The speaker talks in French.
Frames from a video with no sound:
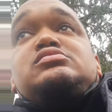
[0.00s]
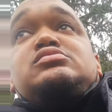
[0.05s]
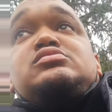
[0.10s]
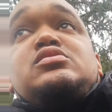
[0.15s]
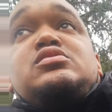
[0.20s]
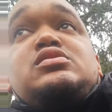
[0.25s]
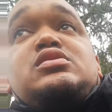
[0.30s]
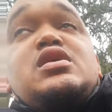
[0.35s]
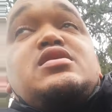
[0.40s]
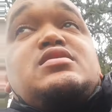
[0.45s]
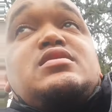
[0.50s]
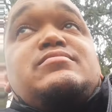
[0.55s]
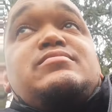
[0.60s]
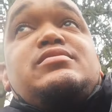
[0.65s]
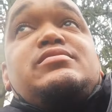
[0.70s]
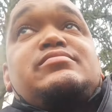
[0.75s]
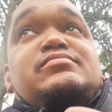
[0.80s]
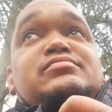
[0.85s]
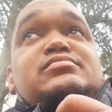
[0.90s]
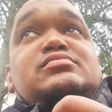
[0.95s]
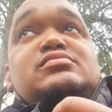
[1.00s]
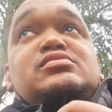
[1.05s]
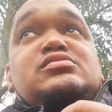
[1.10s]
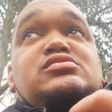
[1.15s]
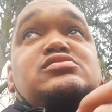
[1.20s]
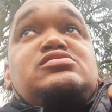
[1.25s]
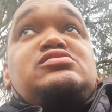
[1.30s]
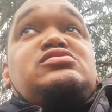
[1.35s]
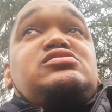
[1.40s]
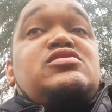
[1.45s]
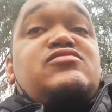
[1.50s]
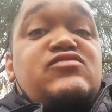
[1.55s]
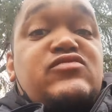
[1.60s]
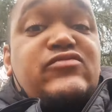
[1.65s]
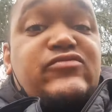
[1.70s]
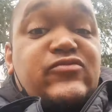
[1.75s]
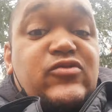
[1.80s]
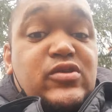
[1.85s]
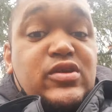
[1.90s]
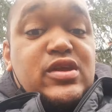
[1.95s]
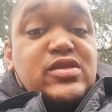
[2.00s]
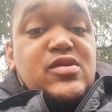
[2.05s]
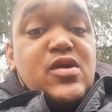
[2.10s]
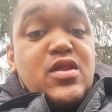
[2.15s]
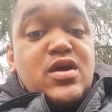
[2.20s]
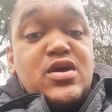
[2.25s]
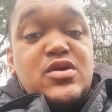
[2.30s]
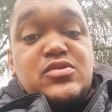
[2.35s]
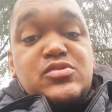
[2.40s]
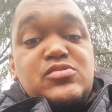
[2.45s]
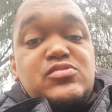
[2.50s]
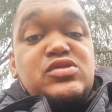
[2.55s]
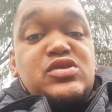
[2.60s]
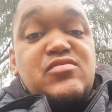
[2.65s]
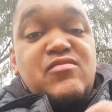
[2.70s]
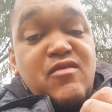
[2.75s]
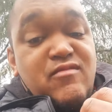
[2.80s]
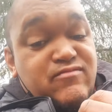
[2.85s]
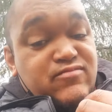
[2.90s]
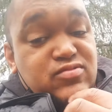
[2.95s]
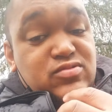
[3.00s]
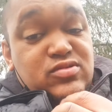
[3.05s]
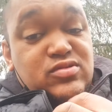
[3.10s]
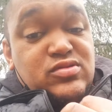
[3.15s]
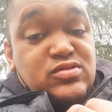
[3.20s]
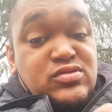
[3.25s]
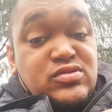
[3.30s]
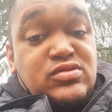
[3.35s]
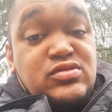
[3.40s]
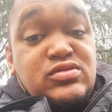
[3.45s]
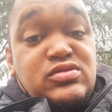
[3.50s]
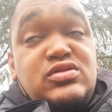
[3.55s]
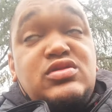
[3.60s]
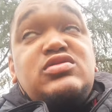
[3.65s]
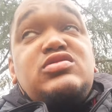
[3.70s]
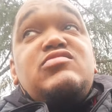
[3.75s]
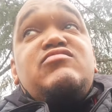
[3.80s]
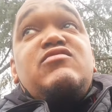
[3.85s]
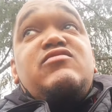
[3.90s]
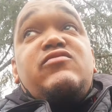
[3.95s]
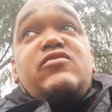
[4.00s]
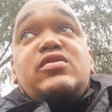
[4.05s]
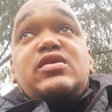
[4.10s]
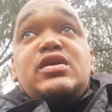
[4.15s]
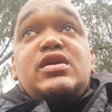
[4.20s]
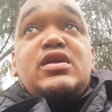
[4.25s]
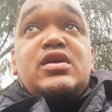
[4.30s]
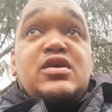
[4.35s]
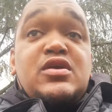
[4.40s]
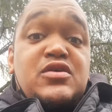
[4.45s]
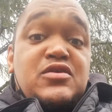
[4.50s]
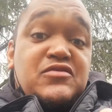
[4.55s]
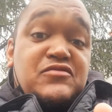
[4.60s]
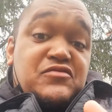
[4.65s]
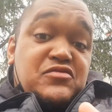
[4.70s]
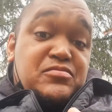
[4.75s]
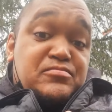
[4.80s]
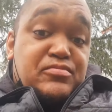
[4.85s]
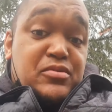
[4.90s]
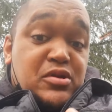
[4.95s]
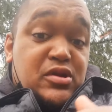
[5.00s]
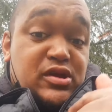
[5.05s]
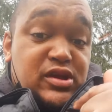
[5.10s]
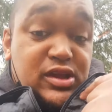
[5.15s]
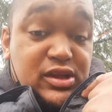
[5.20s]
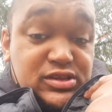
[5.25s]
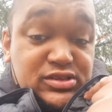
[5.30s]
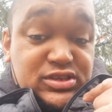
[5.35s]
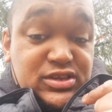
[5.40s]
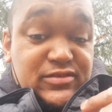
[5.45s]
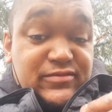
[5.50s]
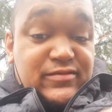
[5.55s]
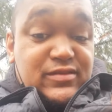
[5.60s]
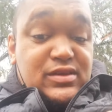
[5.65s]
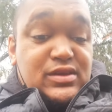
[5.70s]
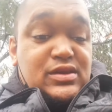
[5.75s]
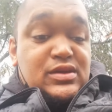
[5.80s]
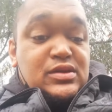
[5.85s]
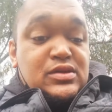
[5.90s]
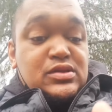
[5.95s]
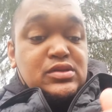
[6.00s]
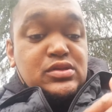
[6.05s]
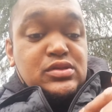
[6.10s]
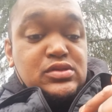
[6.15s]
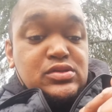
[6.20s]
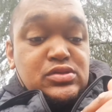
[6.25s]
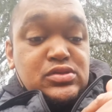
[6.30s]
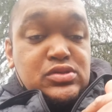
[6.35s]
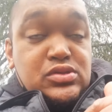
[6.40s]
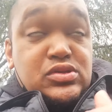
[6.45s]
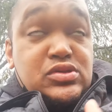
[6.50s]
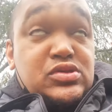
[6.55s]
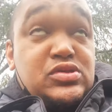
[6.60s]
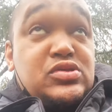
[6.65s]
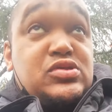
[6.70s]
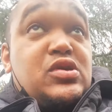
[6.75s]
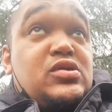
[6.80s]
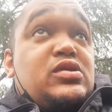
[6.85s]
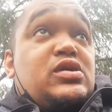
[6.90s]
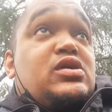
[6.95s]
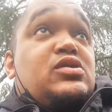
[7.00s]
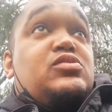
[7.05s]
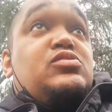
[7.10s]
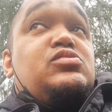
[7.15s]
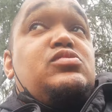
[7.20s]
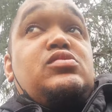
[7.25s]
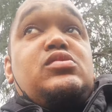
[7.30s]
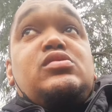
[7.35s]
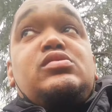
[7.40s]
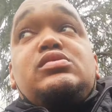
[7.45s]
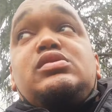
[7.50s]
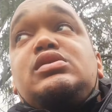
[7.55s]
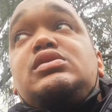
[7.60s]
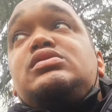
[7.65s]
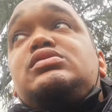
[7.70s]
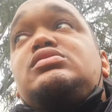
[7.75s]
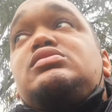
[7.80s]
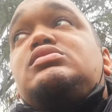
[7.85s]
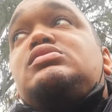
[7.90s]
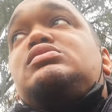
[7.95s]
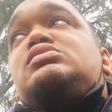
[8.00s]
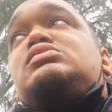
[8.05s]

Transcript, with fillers: donc mes amis, si vous me voyez dans la rue, si vous, si vous voyez votre boy Rire TV dans la rue ou quoi, caisse